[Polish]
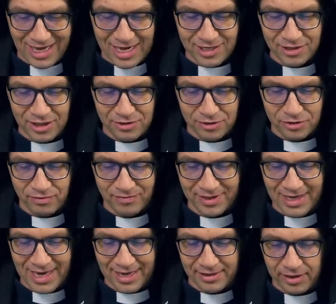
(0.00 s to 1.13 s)
każde
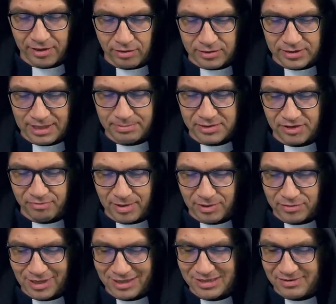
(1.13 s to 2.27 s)
stosowanie antykoncepcji w
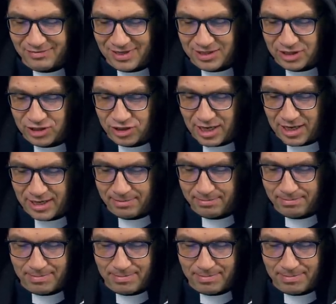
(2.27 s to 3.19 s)
małżeństwie jest grzechem?